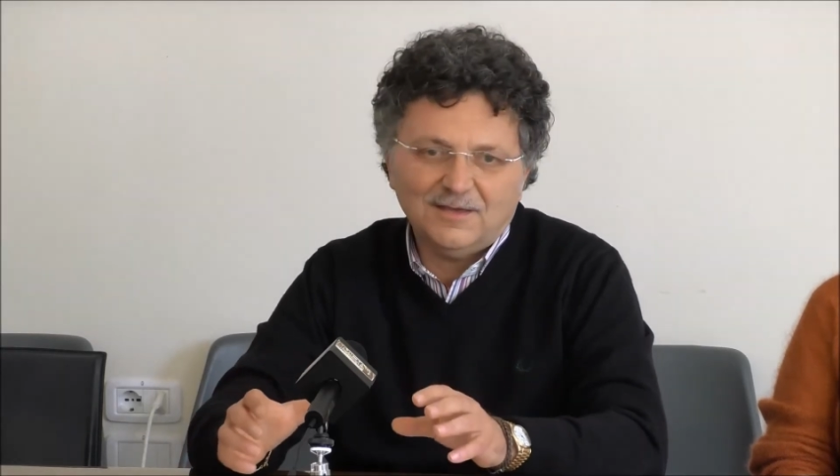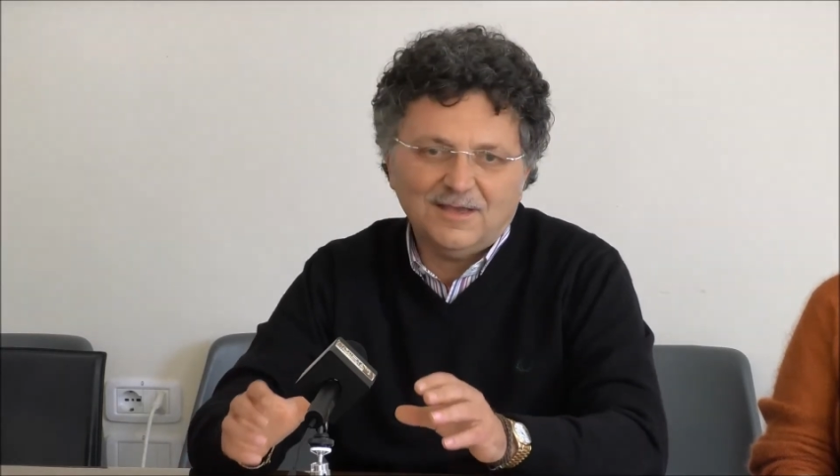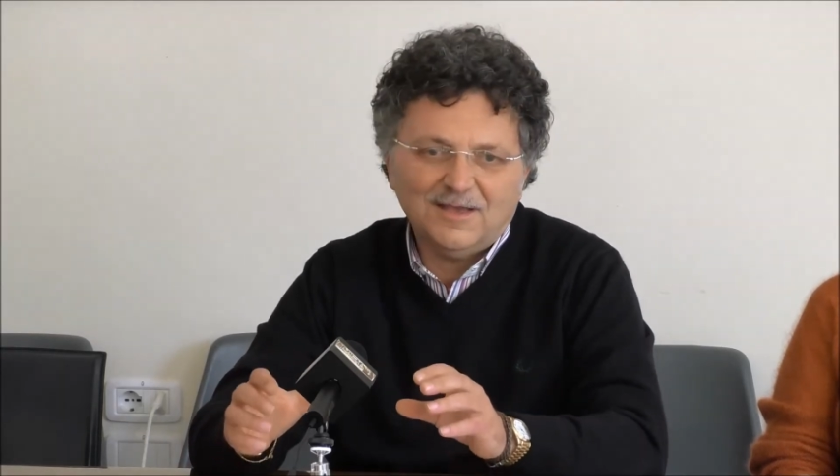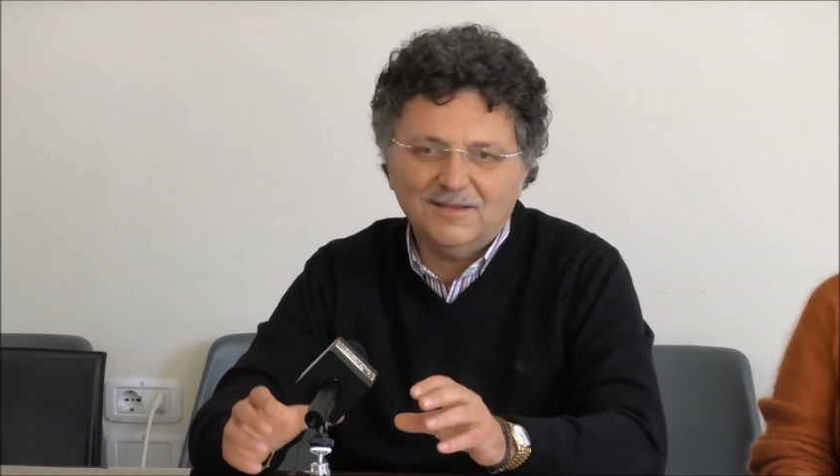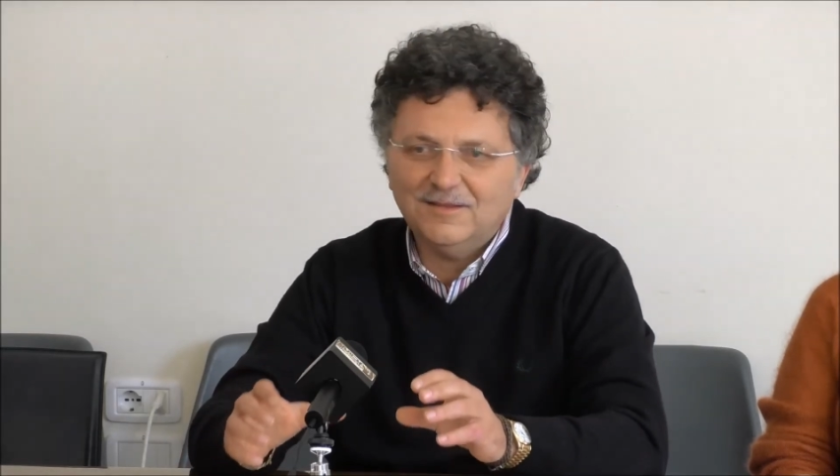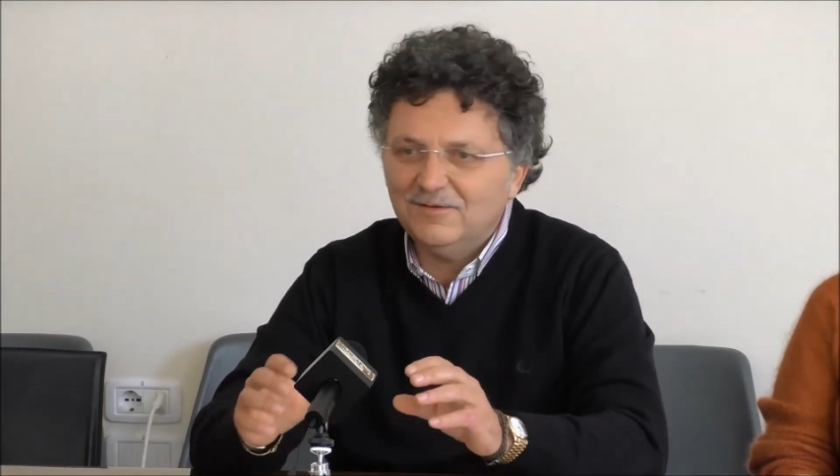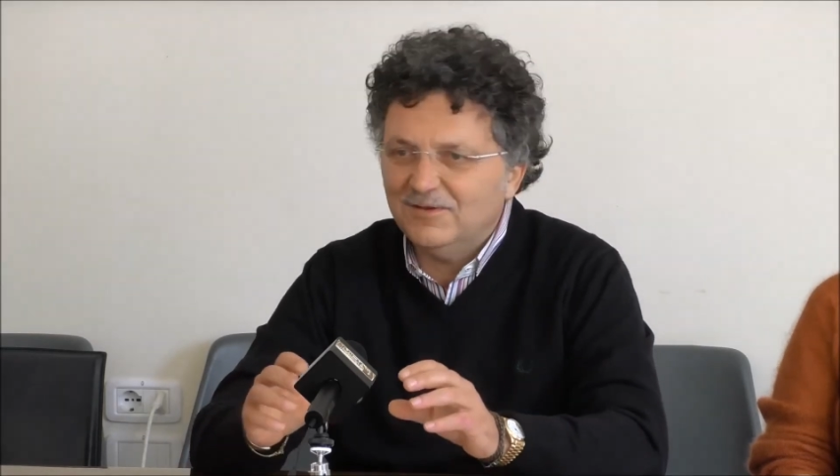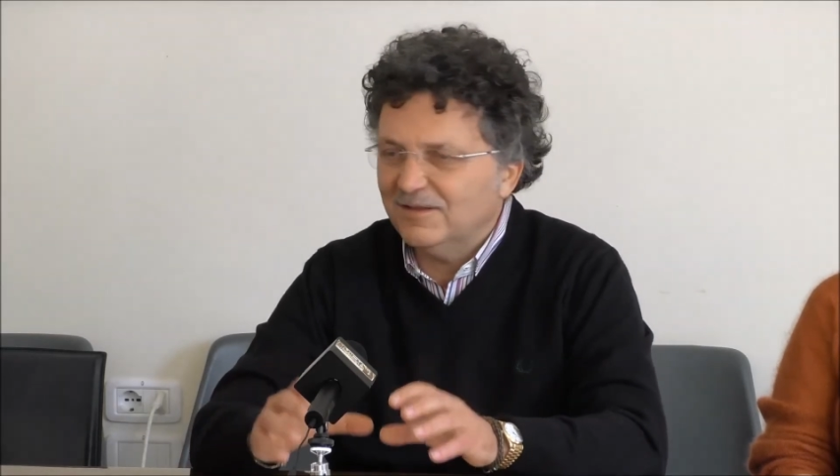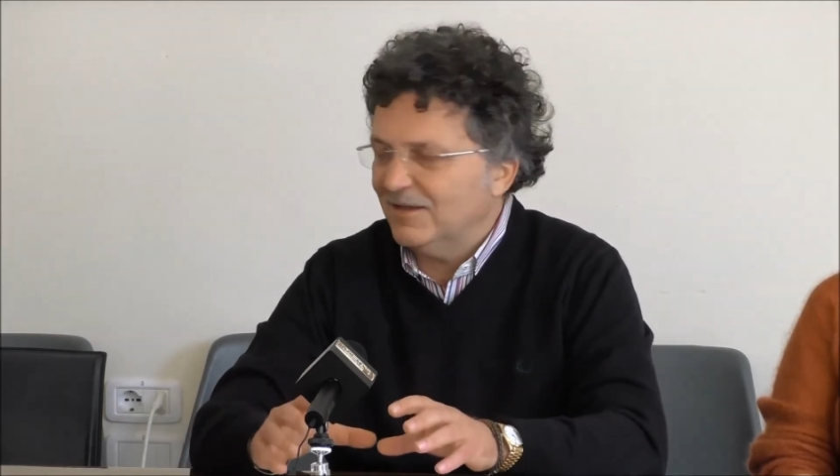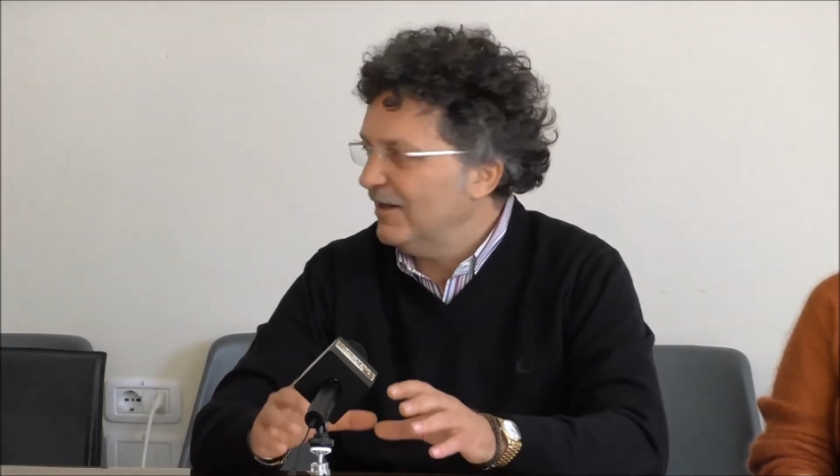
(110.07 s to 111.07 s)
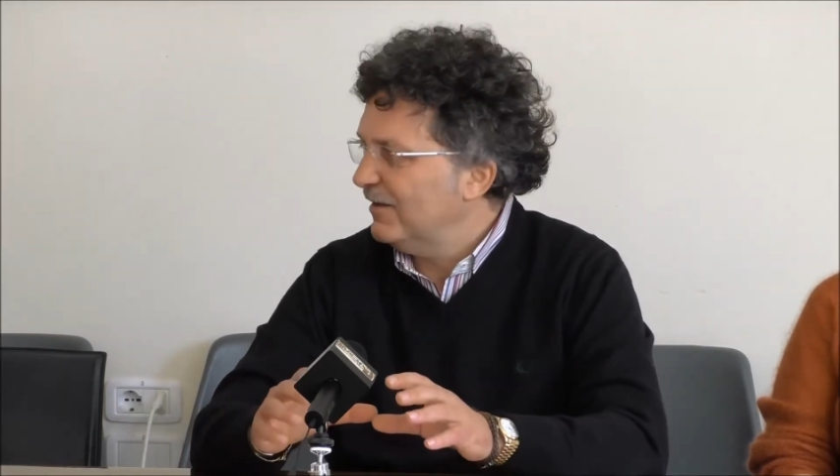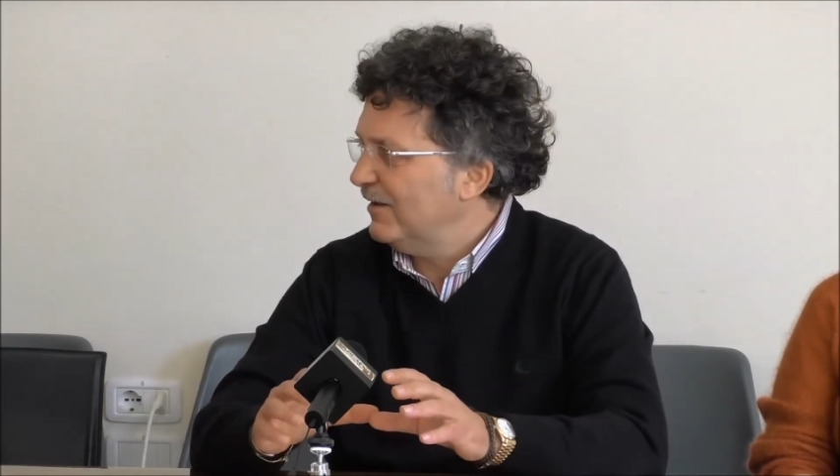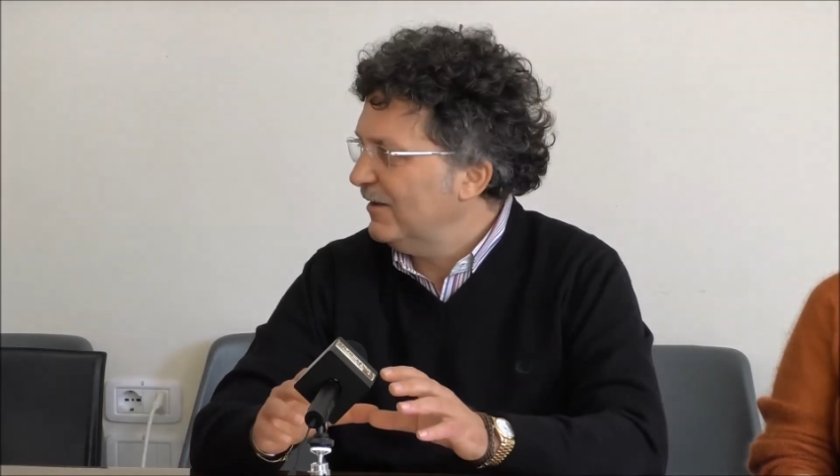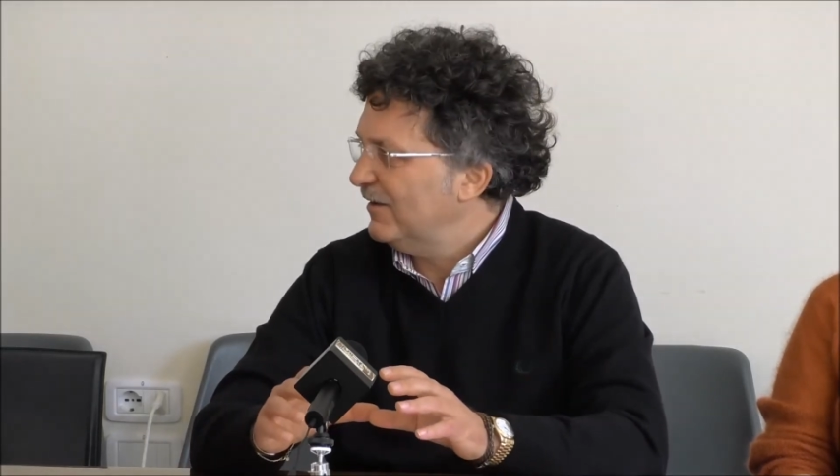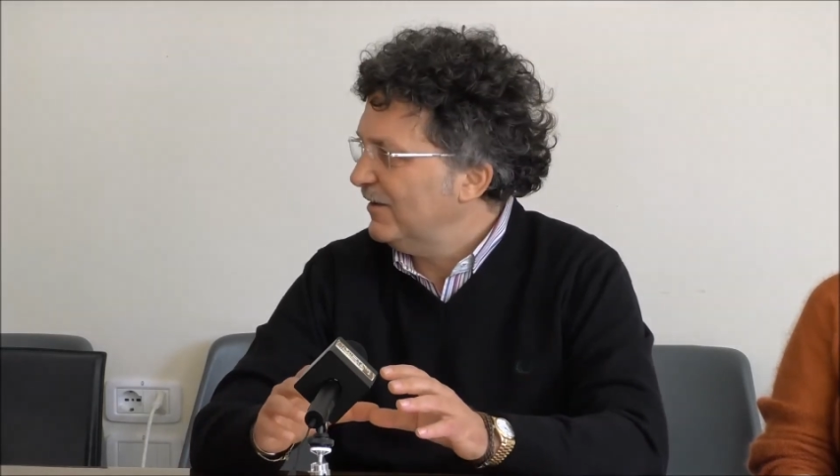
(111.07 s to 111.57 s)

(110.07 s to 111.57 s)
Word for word: è diventata